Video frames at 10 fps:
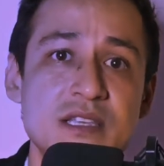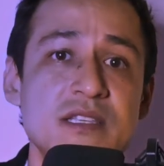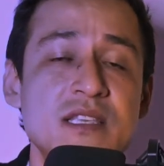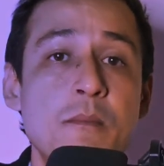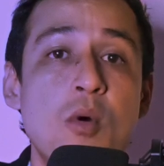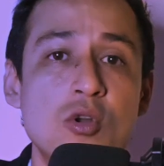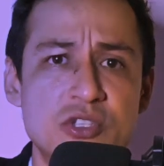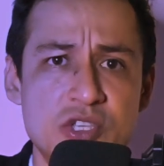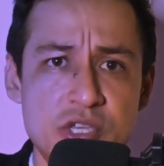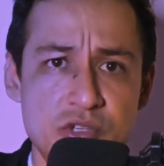dice
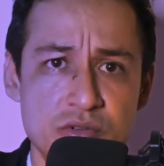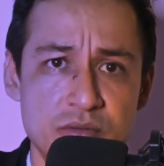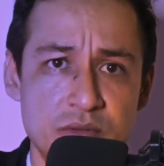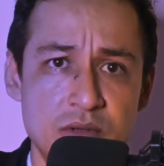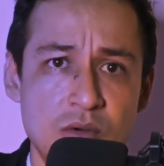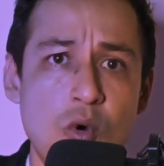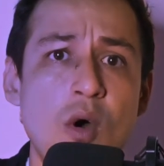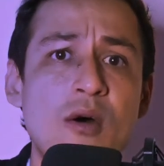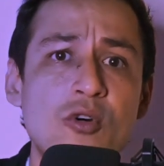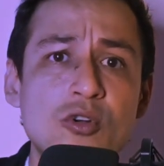bolsillo
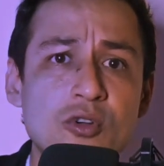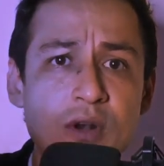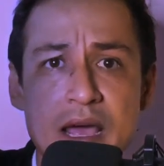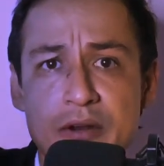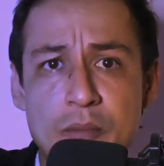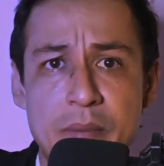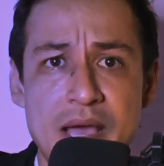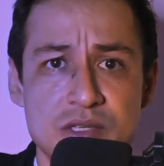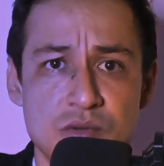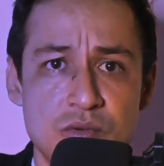o ahorro a largo
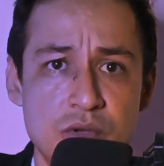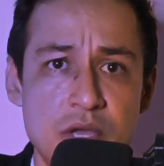plazo.